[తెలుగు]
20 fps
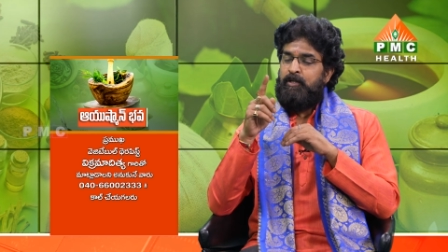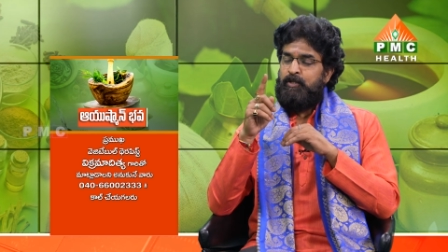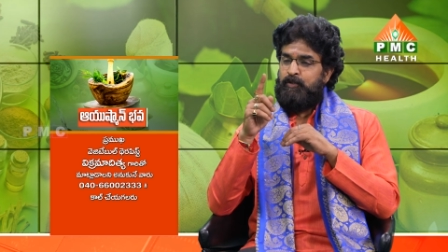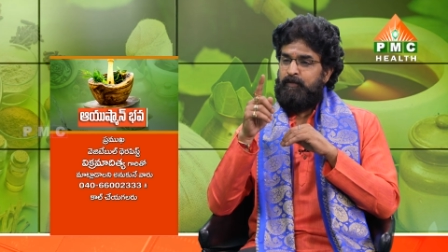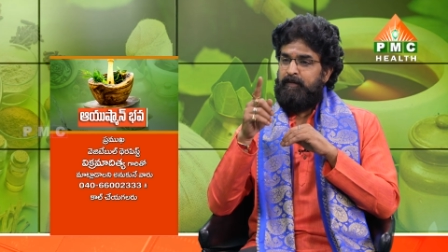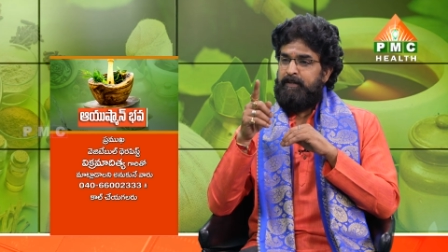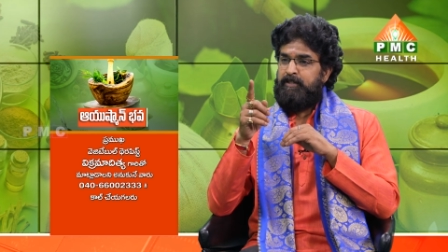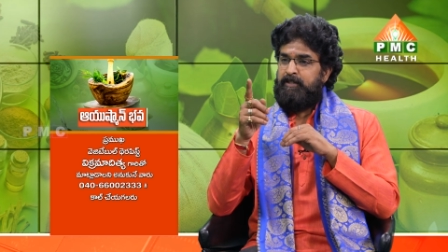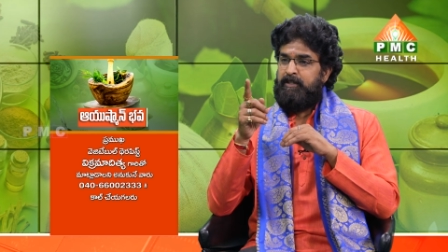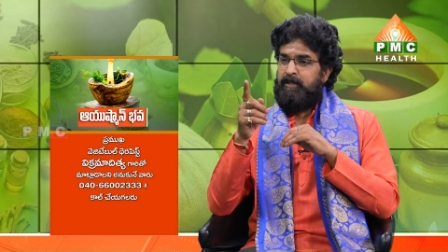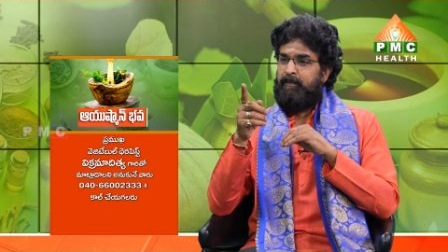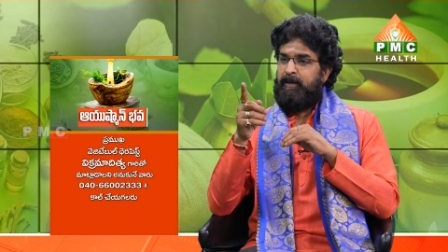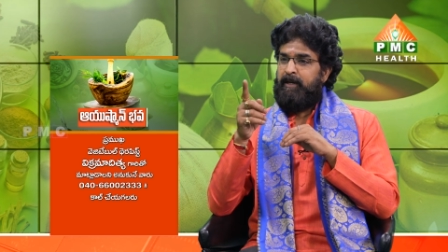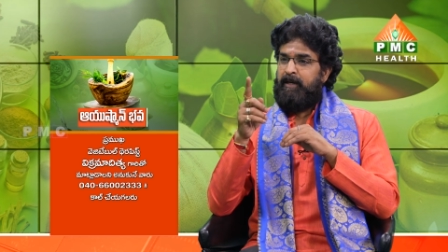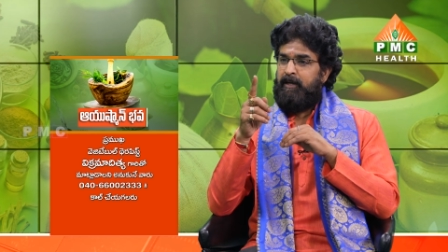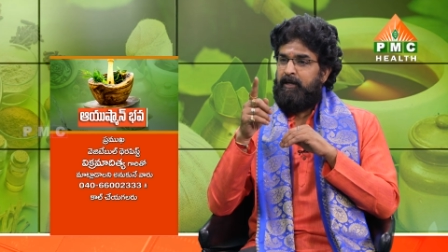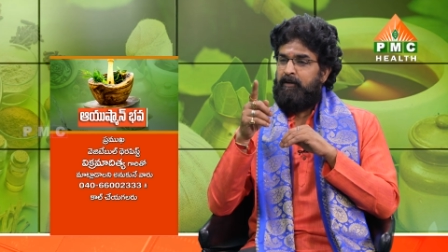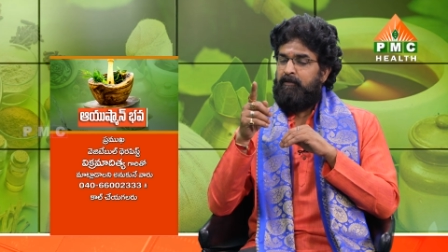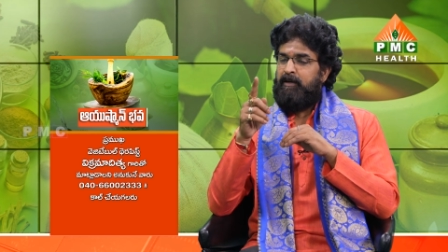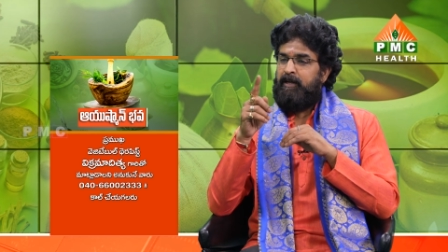
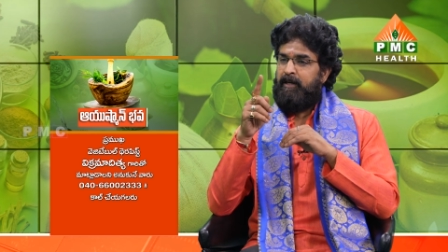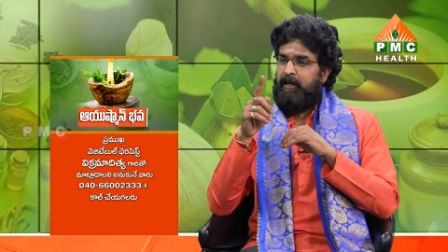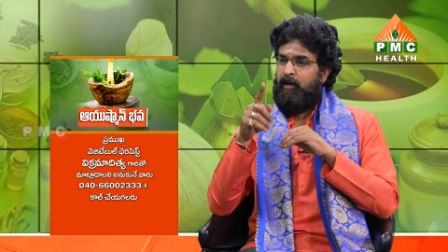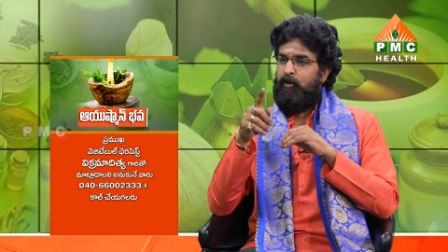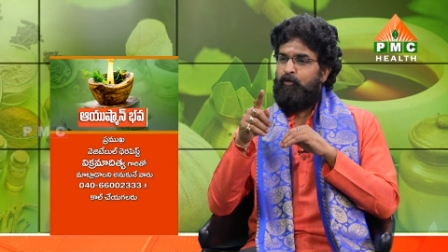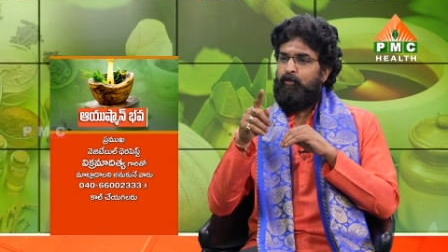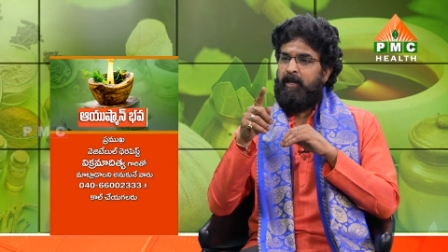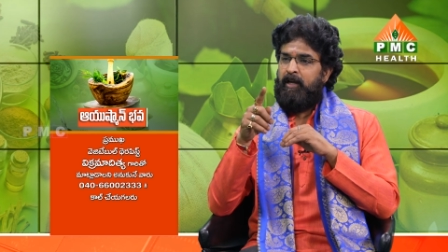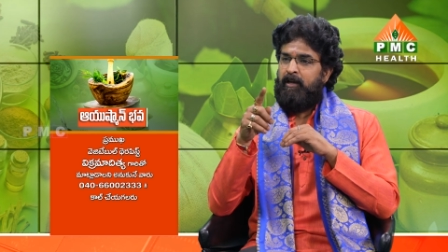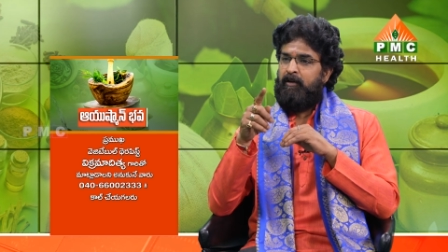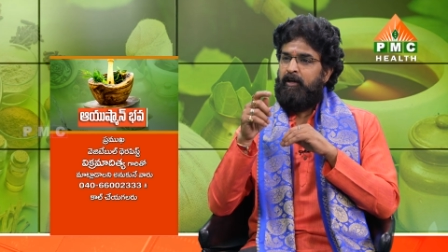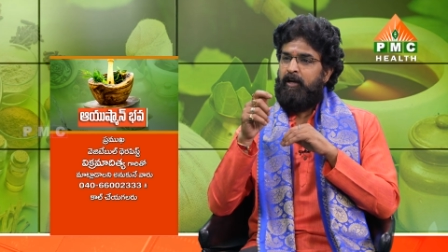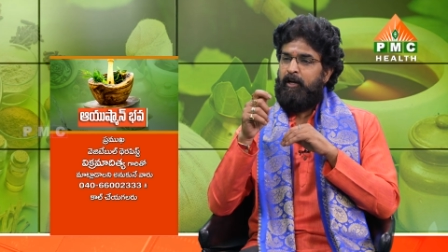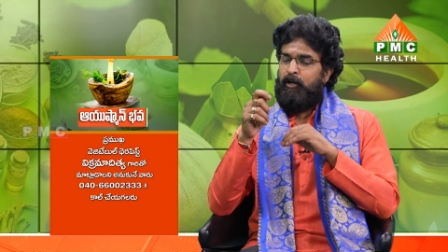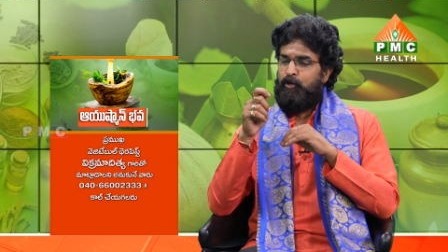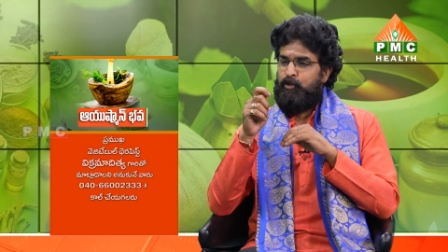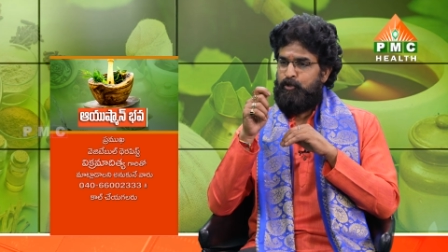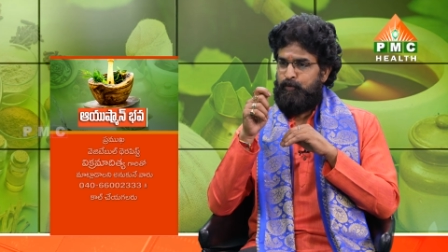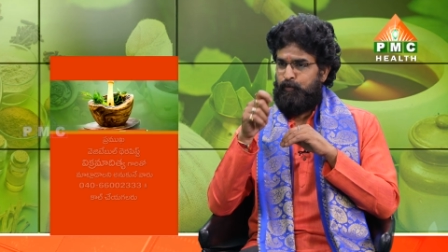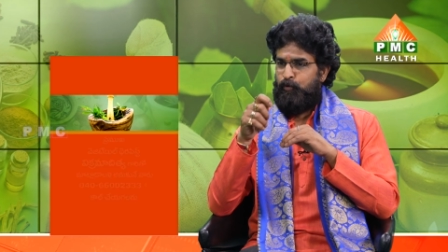స్వచ్ఛమైనటువంటి ఆవుని
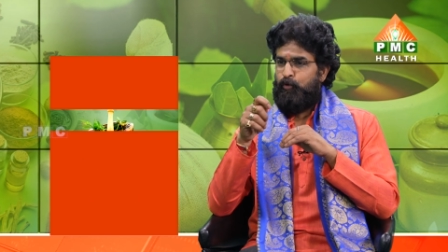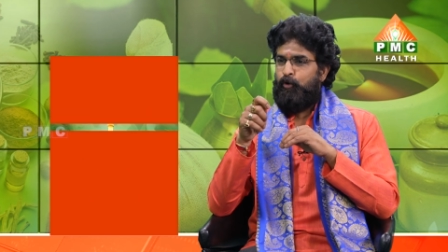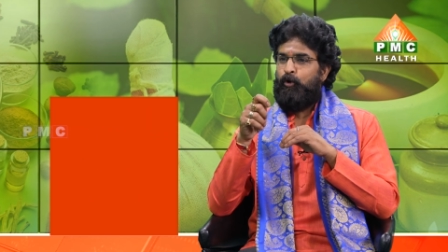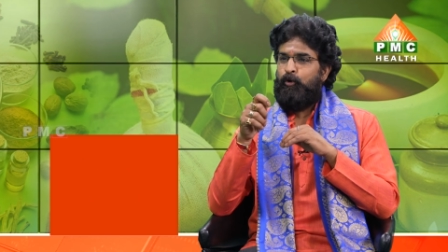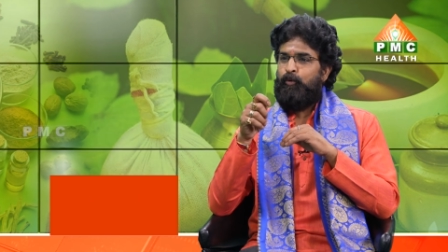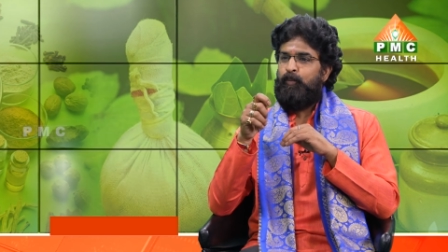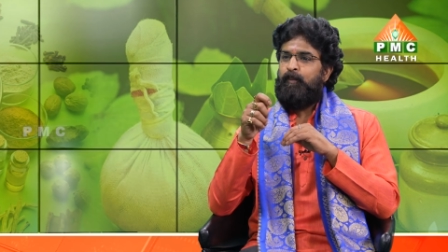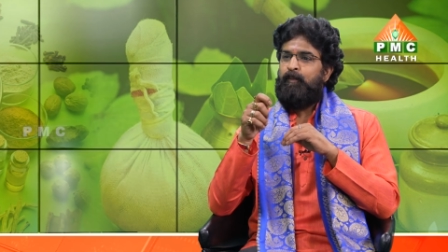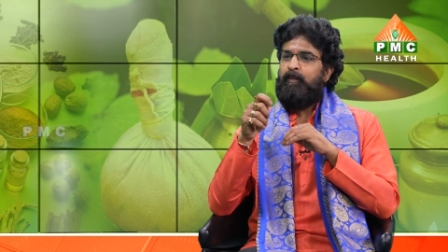రెండు స్పూన్లు